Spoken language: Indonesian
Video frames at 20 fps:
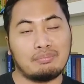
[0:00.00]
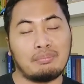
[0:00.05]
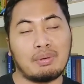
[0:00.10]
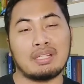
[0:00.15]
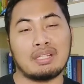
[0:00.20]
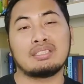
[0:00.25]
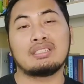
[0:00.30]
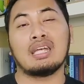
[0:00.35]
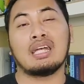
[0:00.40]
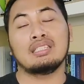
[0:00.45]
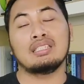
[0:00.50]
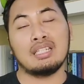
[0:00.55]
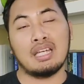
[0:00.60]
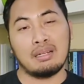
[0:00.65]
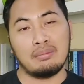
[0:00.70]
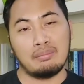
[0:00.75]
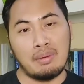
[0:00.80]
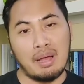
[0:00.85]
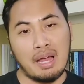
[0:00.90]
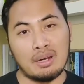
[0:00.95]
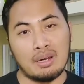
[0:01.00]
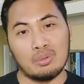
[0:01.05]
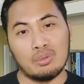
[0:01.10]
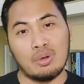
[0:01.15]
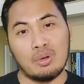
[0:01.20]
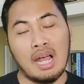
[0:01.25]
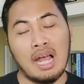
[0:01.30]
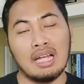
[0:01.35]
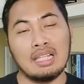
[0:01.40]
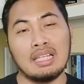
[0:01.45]
perjanjian
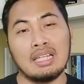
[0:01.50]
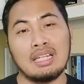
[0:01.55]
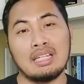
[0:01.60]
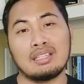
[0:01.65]
baru hanya